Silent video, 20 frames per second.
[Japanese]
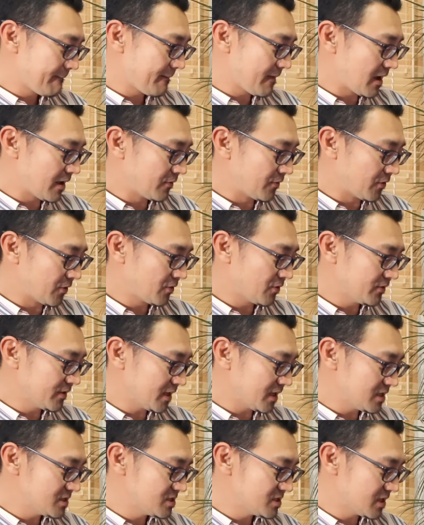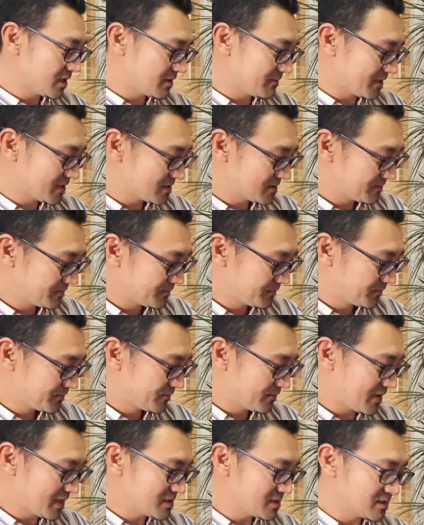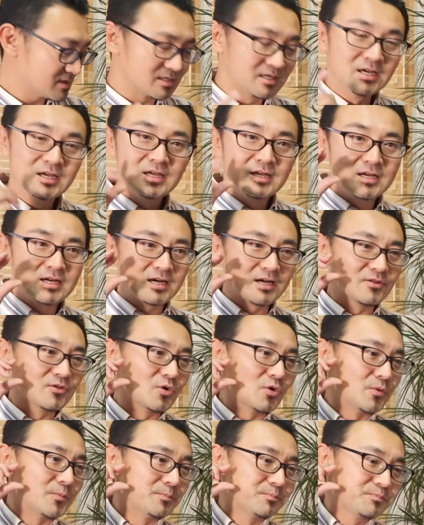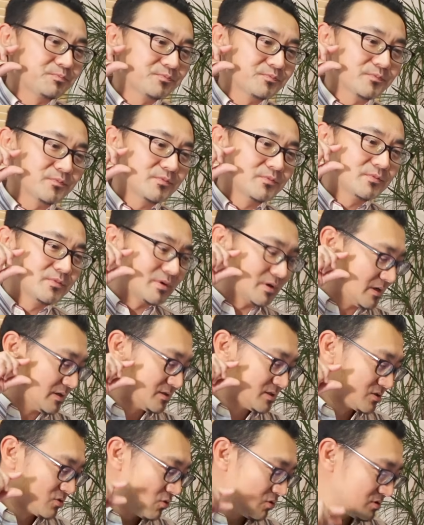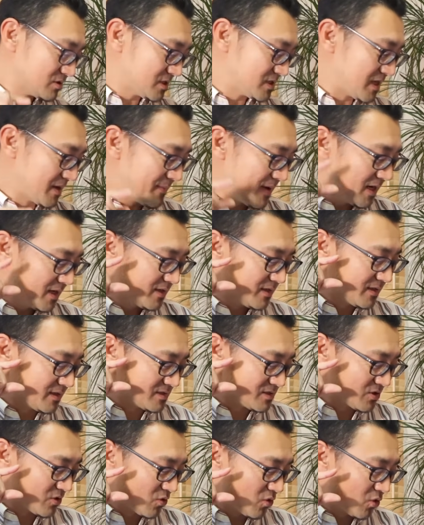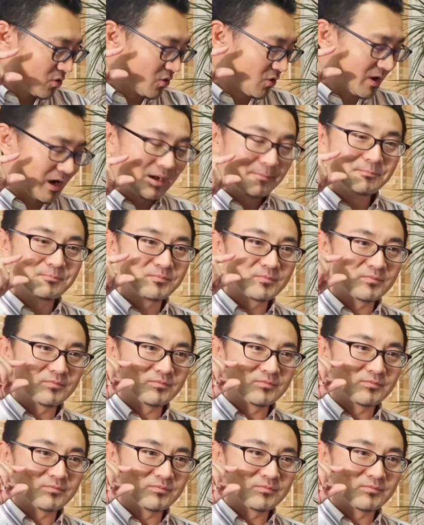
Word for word: あの、こんな感じになってます。まず、あの、すごく狭いんですよ、ここが。